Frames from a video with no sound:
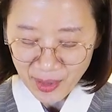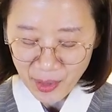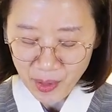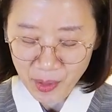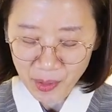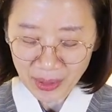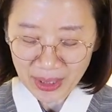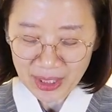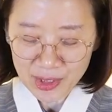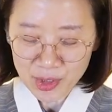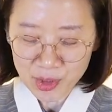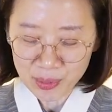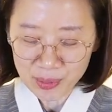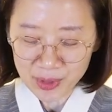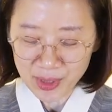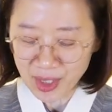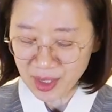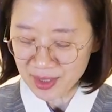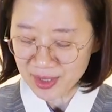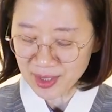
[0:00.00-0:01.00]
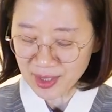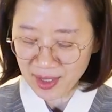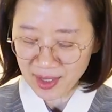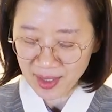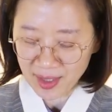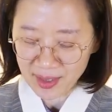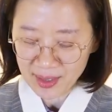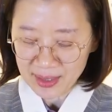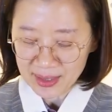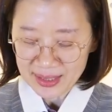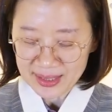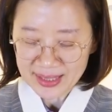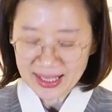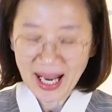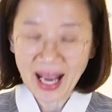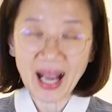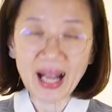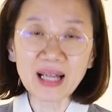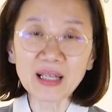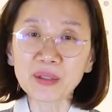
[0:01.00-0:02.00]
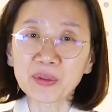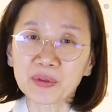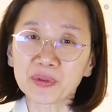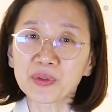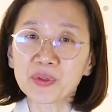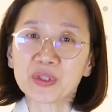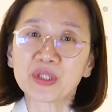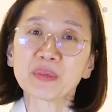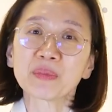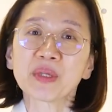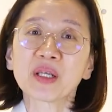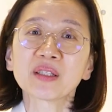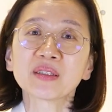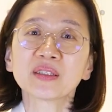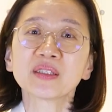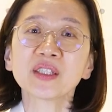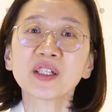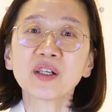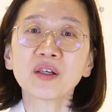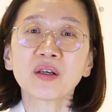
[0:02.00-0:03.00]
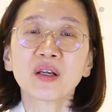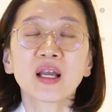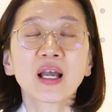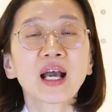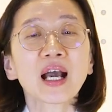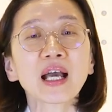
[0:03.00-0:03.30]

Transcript: 이렇게 주물러서 잘 넣어두시면은요